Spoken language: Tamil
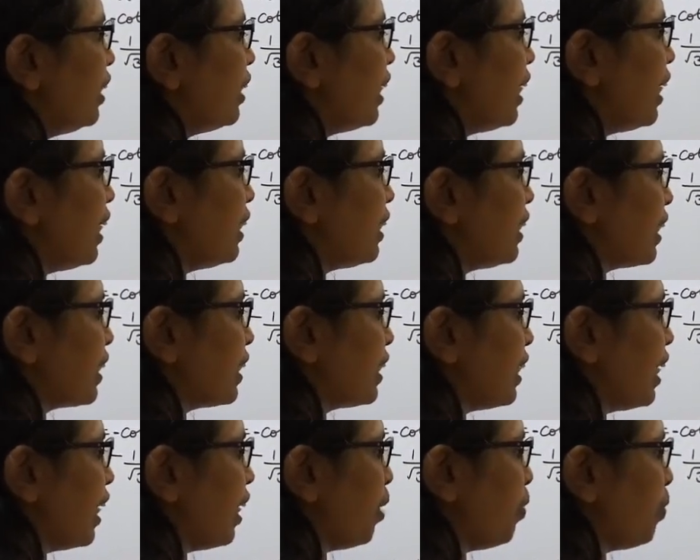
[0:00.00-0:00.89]
த்ரீ
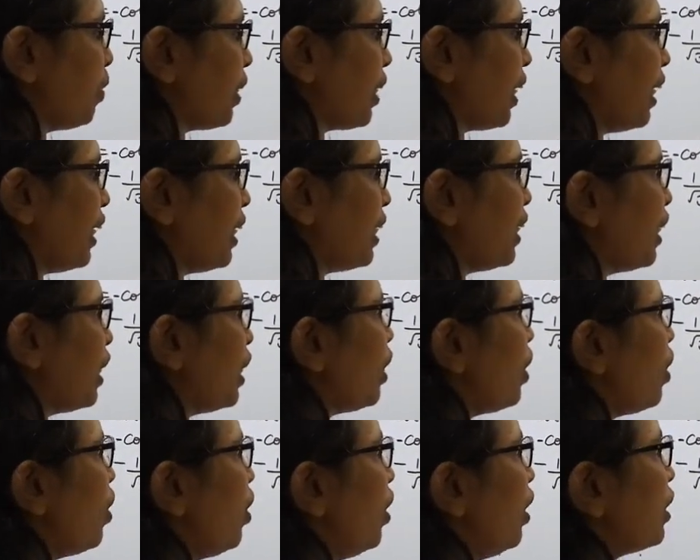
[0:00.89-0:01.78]
சிக்ஸ்டி நமக்கு என்னது
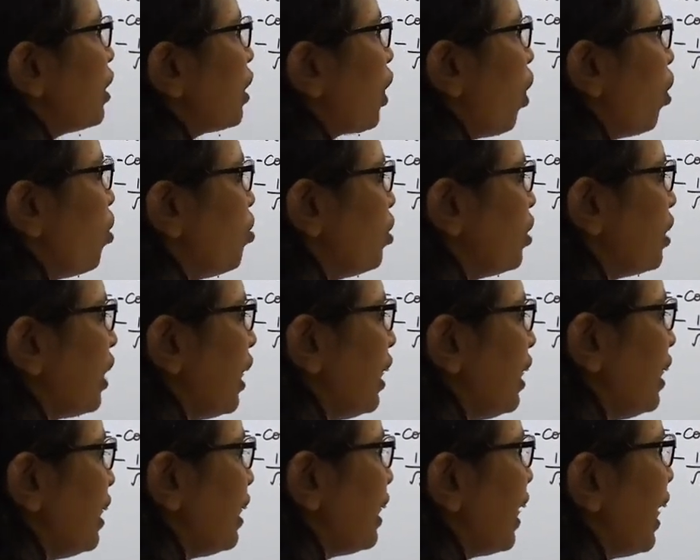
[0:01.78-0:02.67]

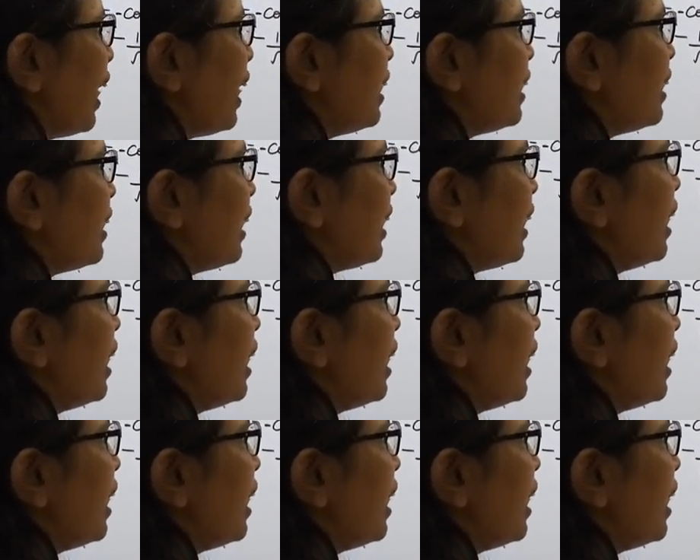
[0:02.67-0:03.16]
தௌசண்ட் எயிட்டி